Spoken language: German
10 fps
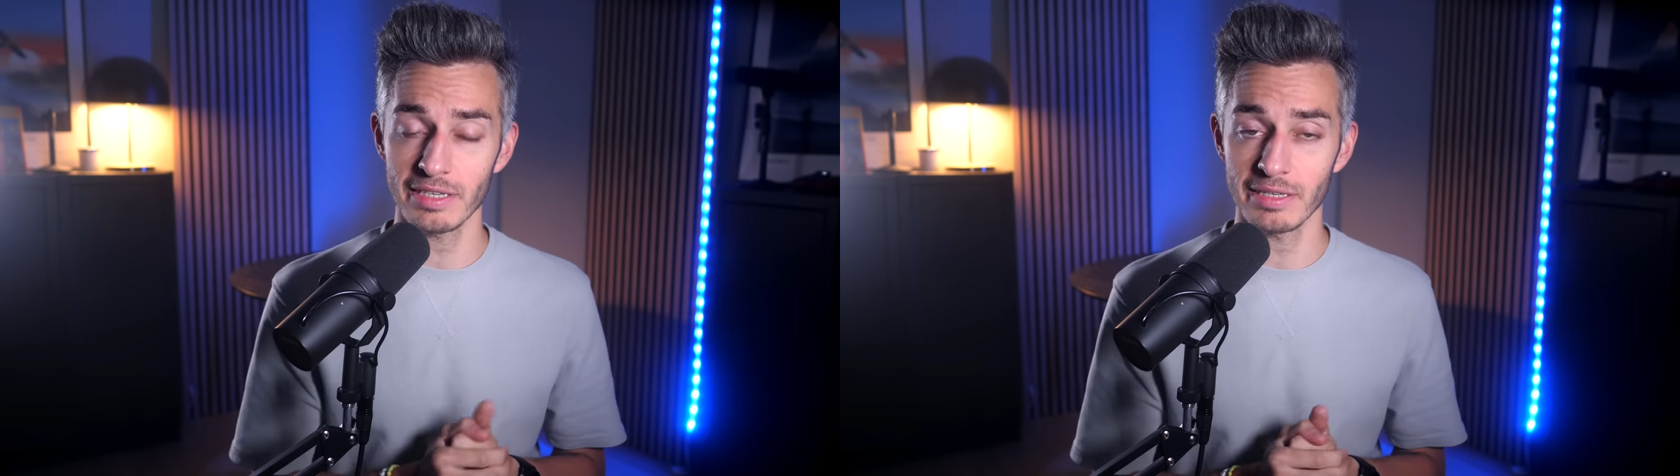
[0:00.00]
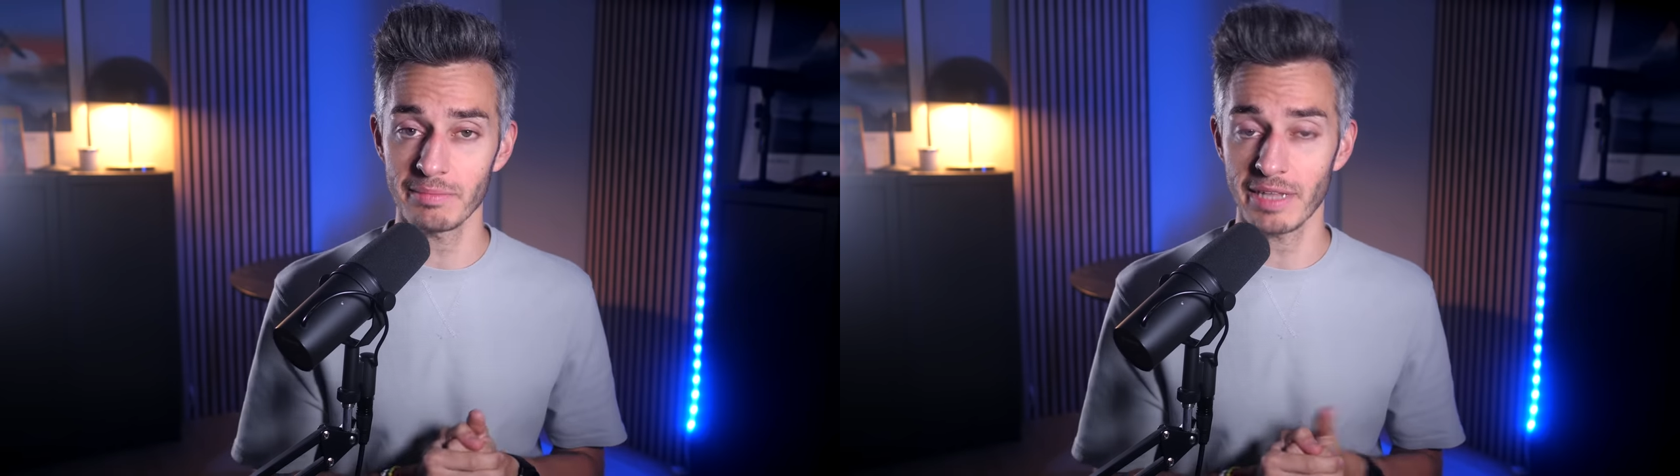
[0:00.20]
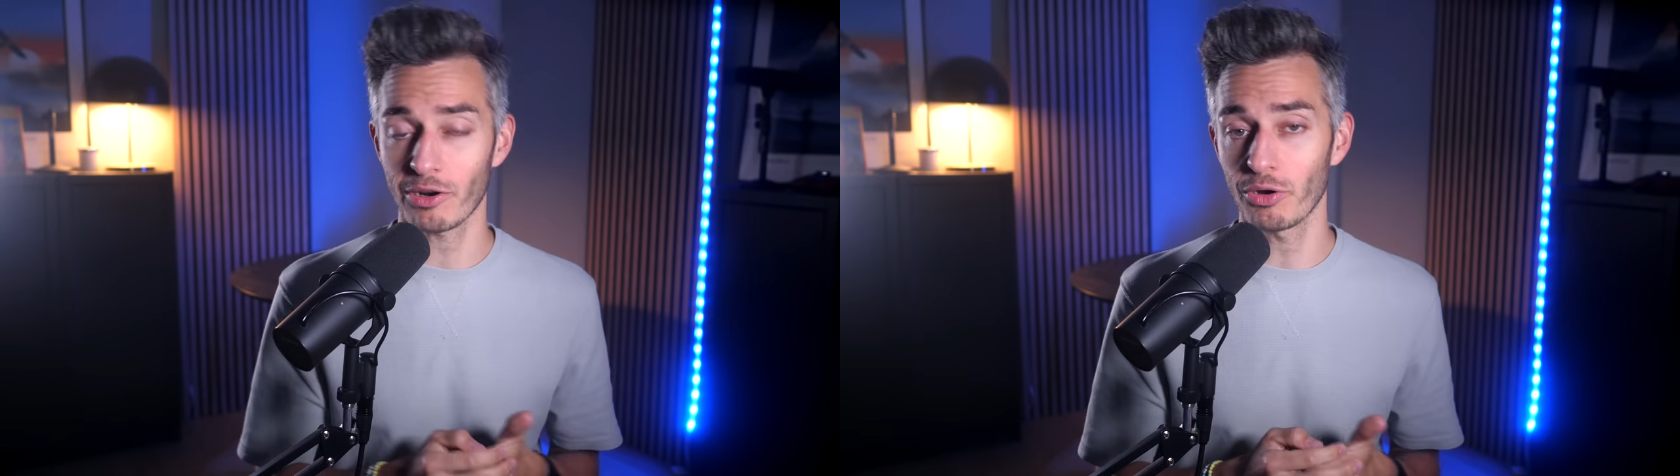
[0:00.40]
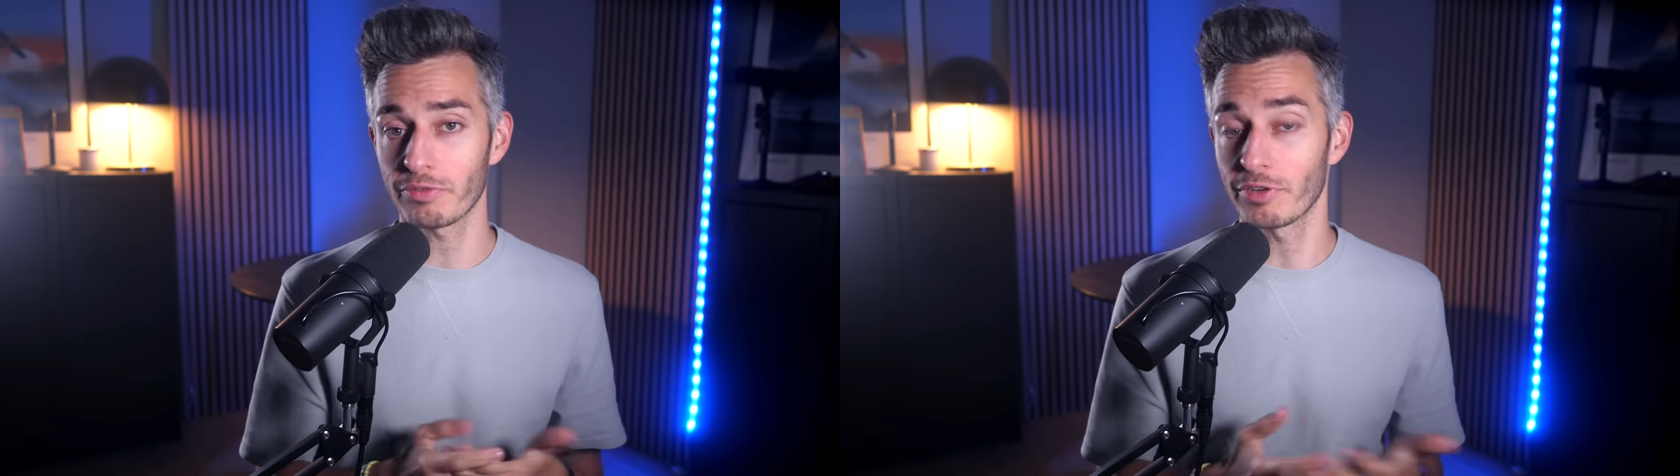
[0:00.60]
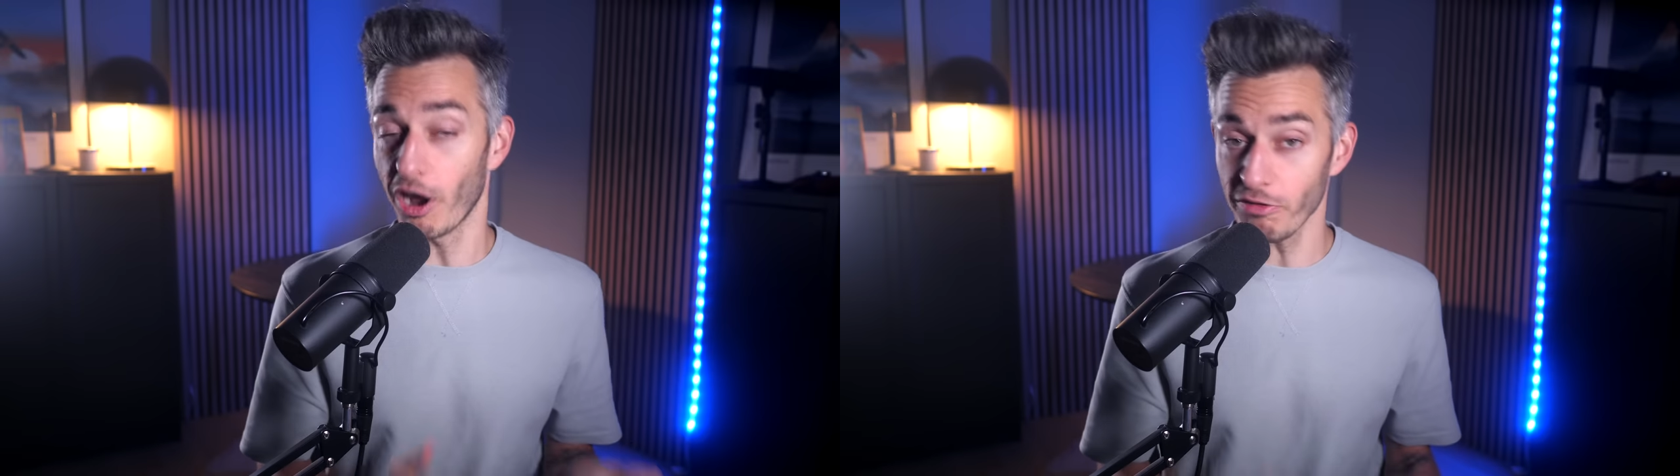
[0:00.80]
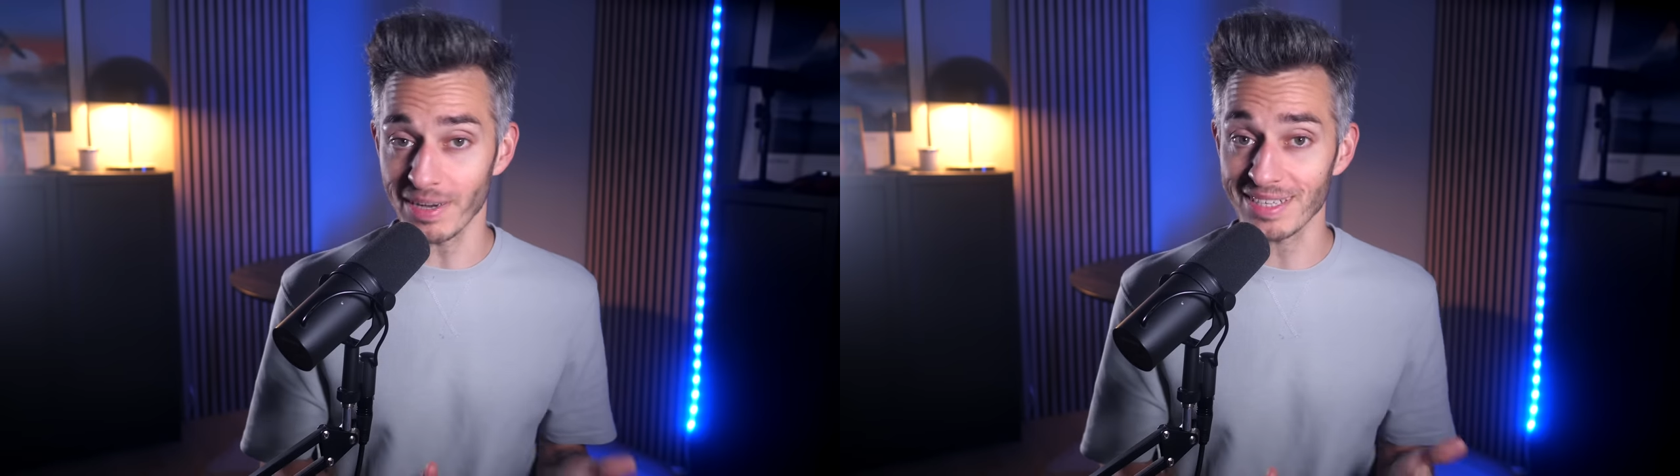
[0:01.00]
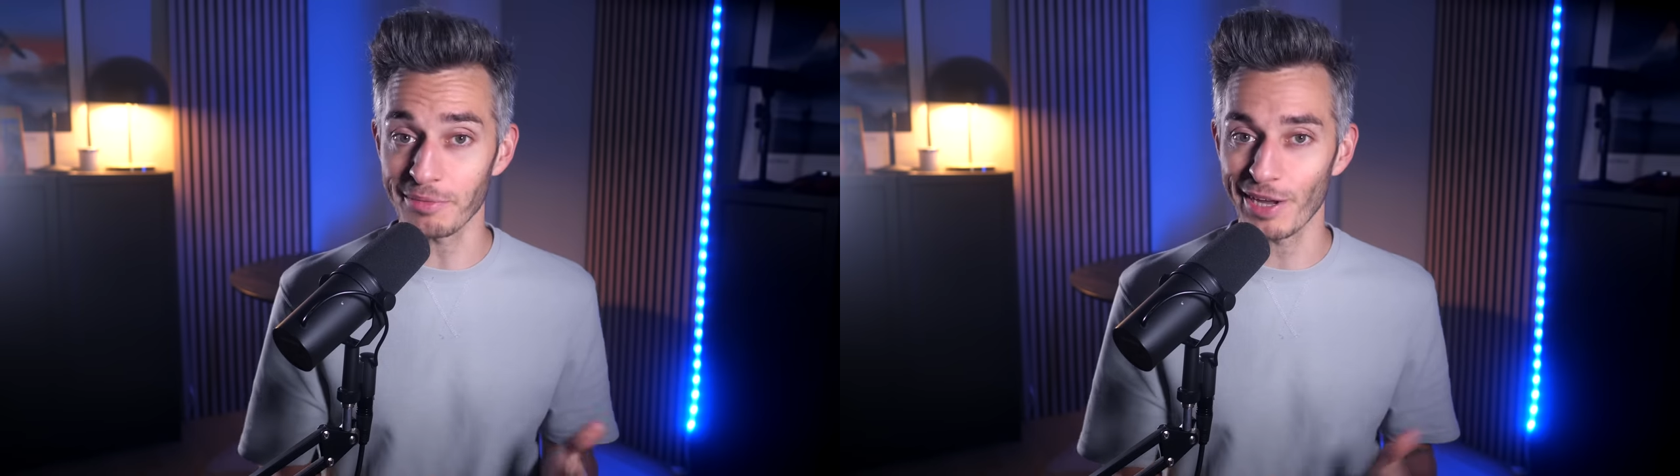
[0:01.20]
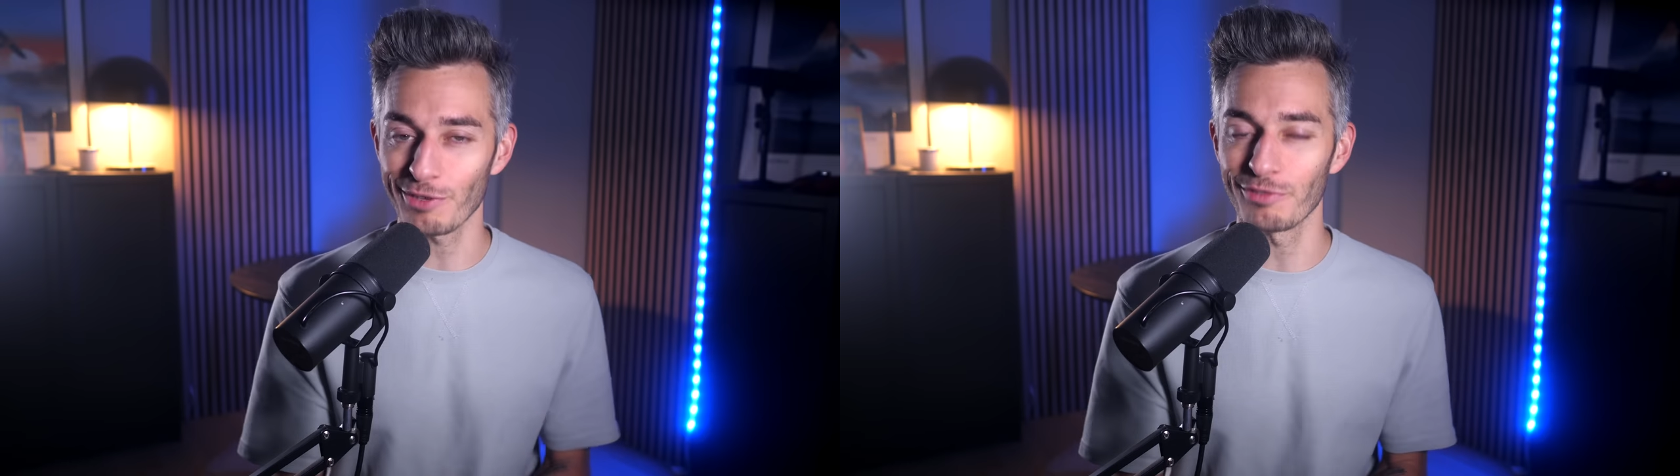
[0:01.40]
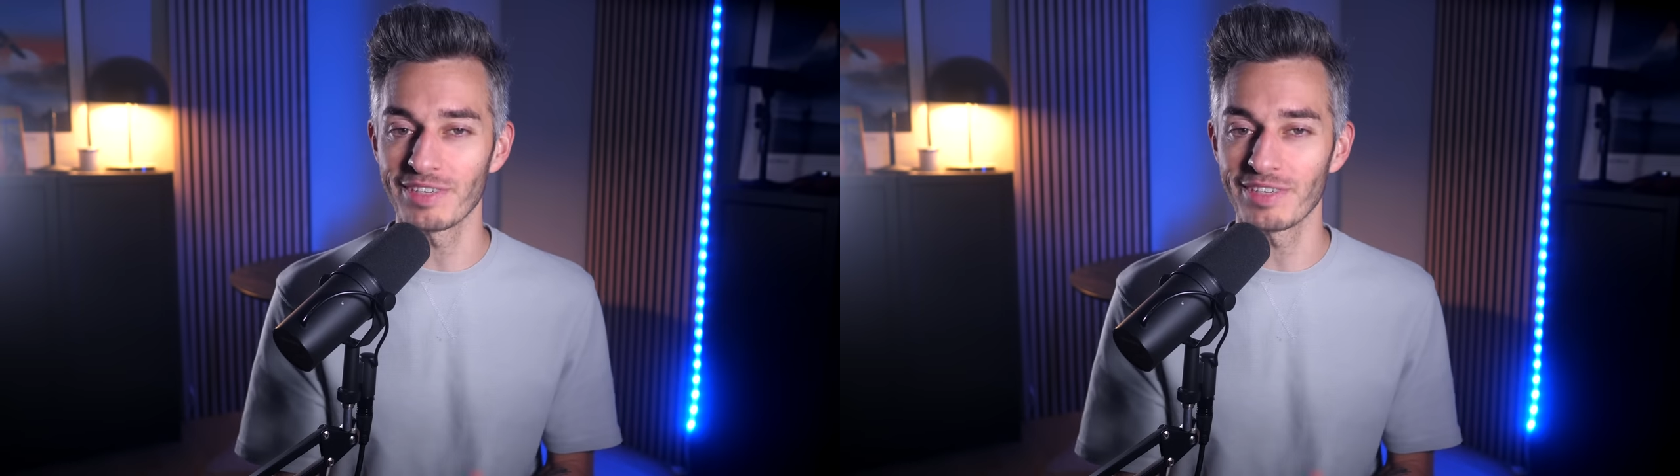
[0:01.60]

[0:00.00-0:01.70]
ähm, danke euch für die Aufmerksamkeit und